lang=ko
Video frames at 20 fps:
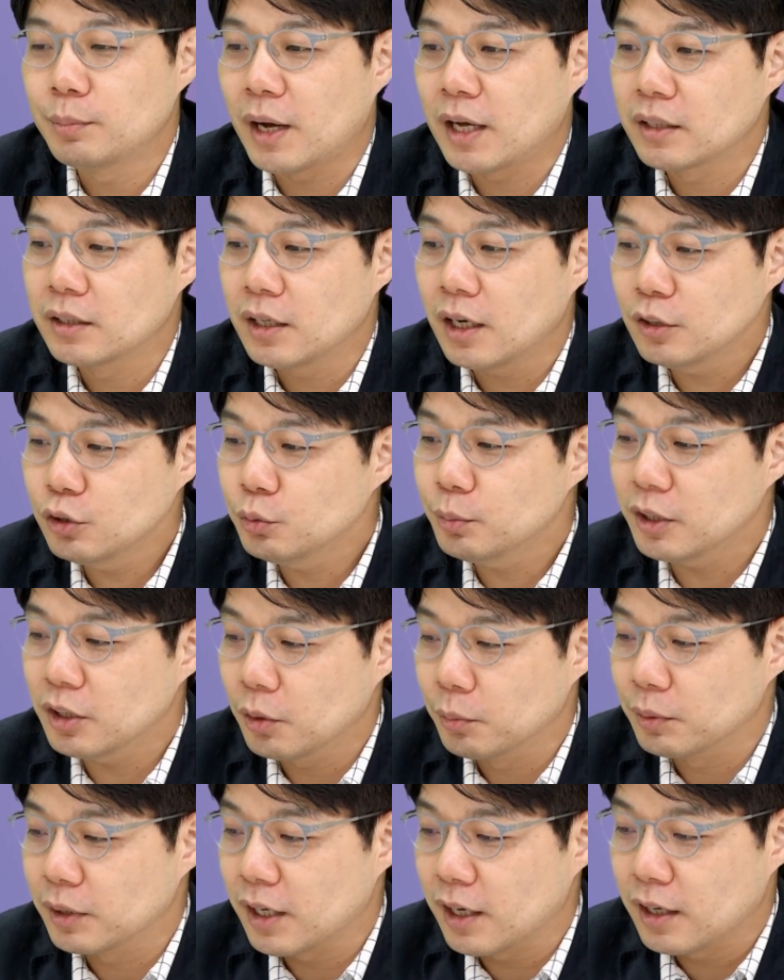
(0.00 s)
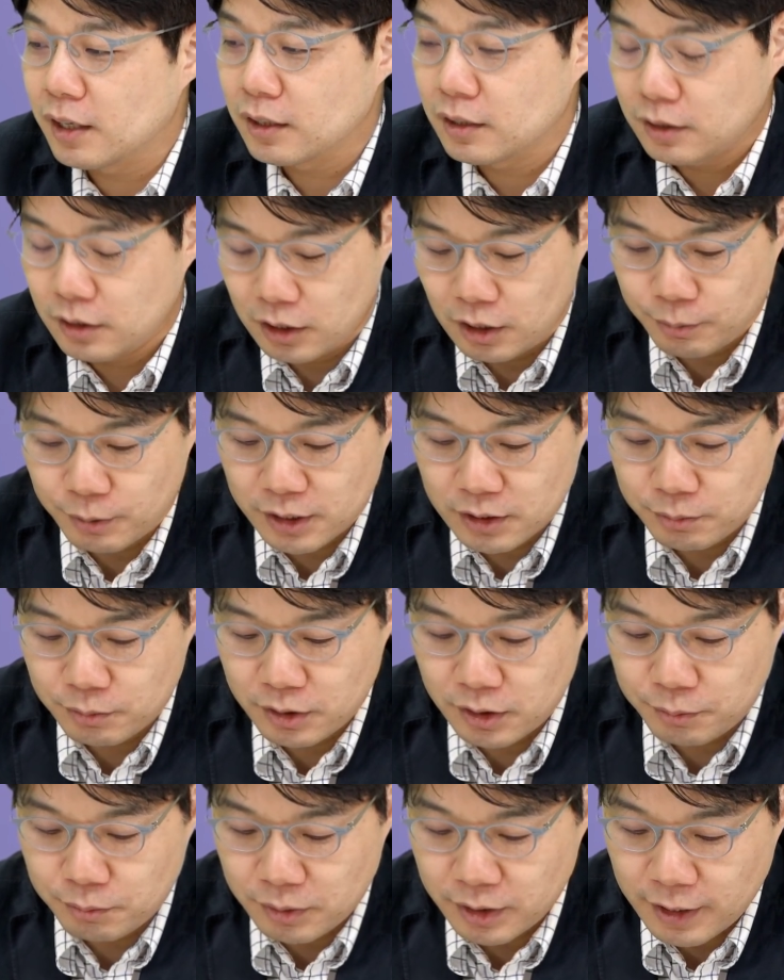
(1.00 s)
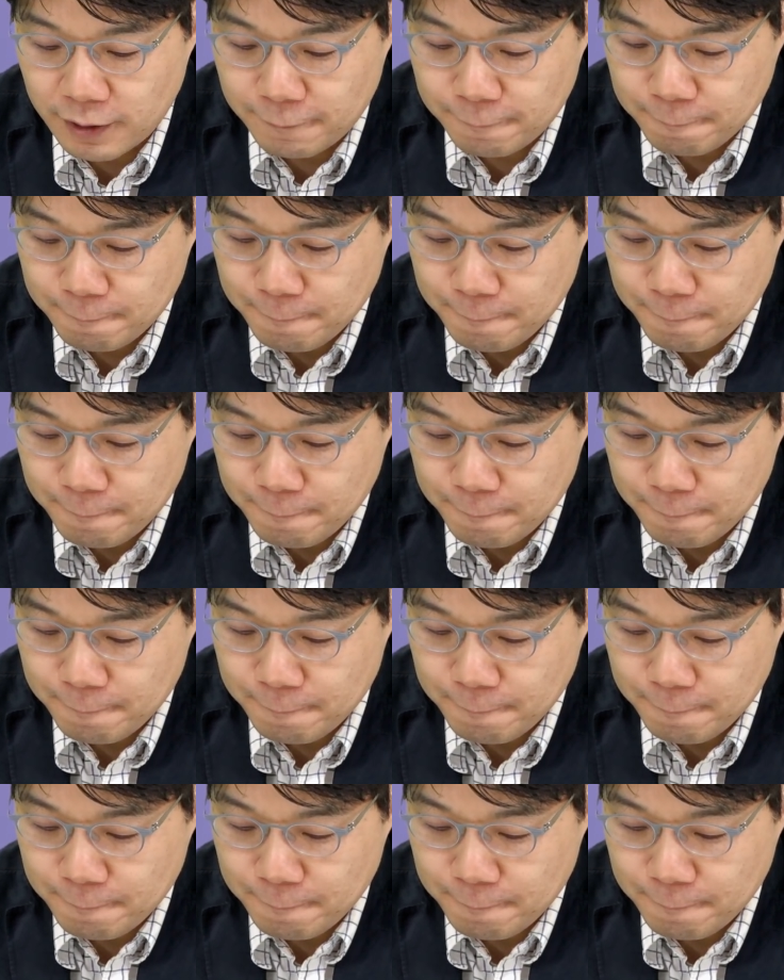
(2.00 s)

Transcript: 많이 할 수밖에 없다. 이렇게 말씀드립니다.